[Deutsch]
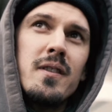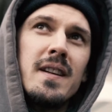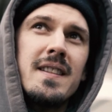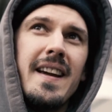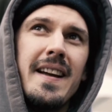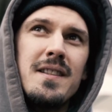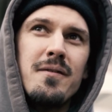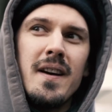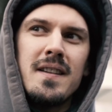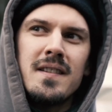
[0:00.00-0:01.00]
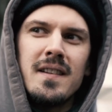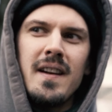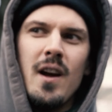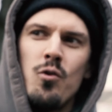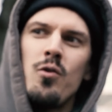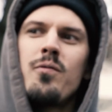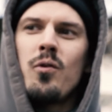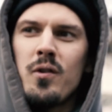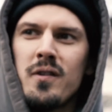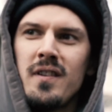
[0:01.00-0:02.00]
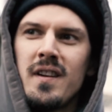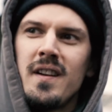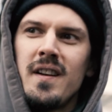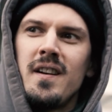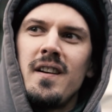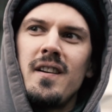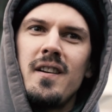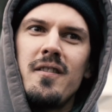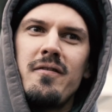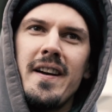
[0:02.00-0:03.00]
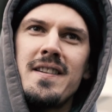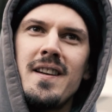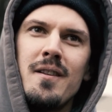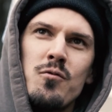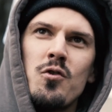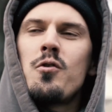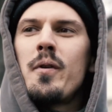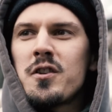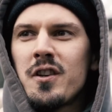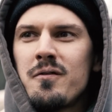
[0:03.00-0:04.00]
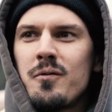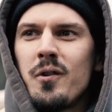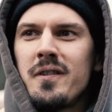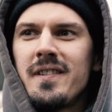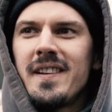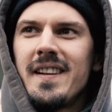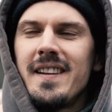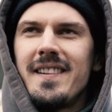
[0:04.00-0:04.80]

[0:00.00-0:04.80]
Beispiel, dass Grenzwerte erhöht wurden, äh, weil sie eben schon überschritten wurden. Mhm.